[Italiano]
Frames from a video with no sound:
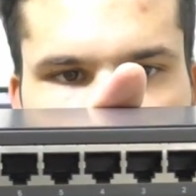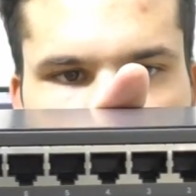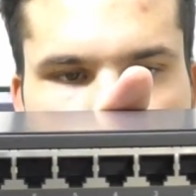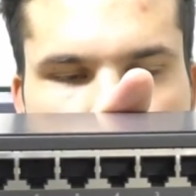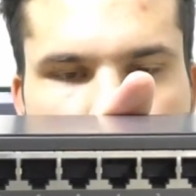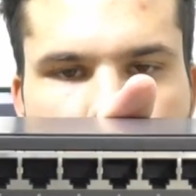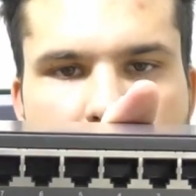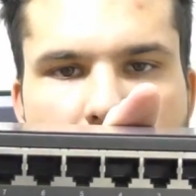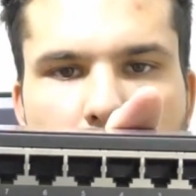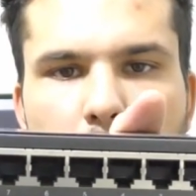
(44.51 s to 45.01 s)
Qui
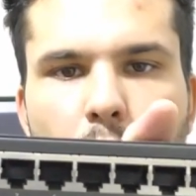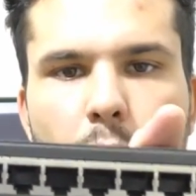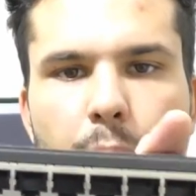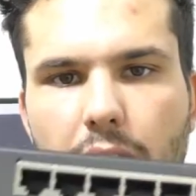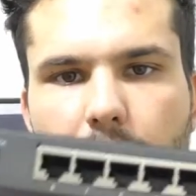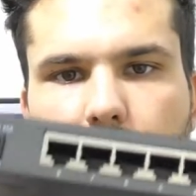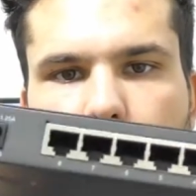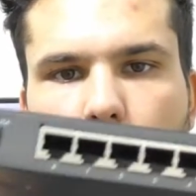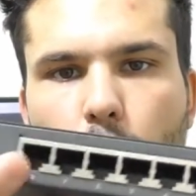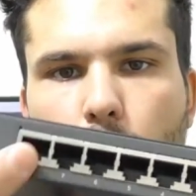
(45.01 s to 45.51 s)
abbiamo
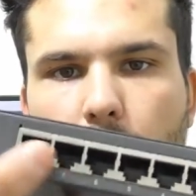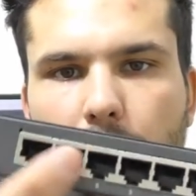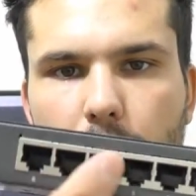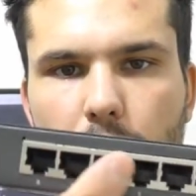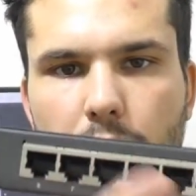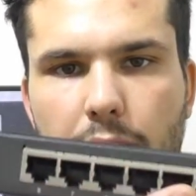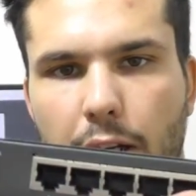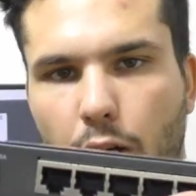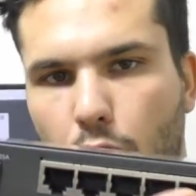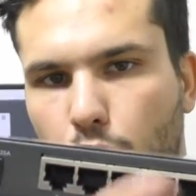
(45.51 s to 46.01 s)
le, 4,
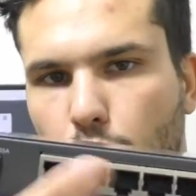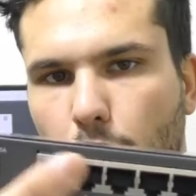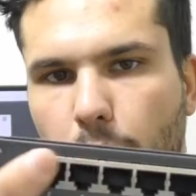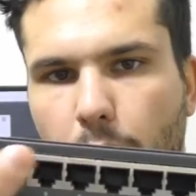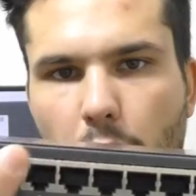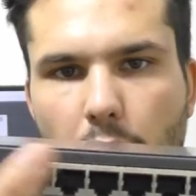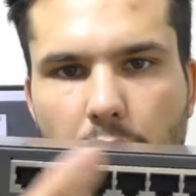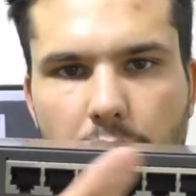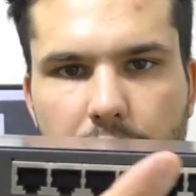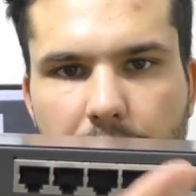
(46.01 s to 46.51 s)
le 8
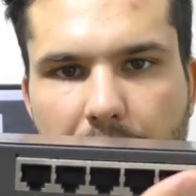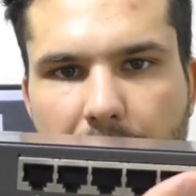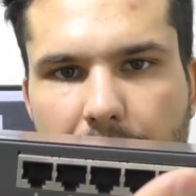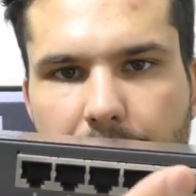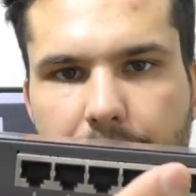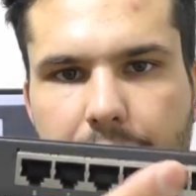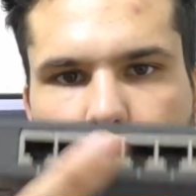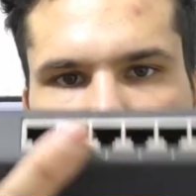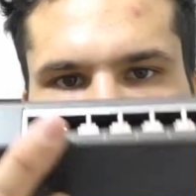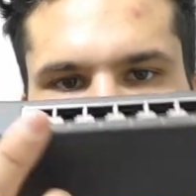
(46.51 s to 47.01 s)
porte
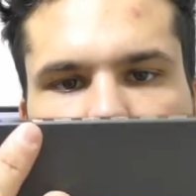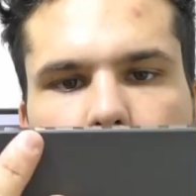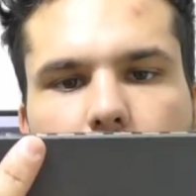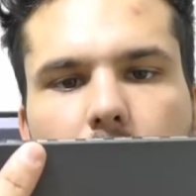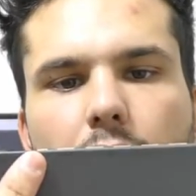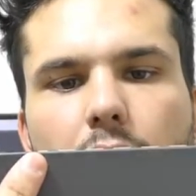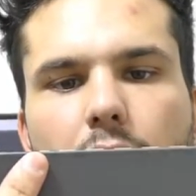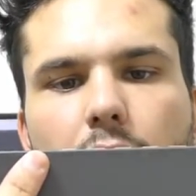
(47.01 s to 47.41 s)
Ethernet,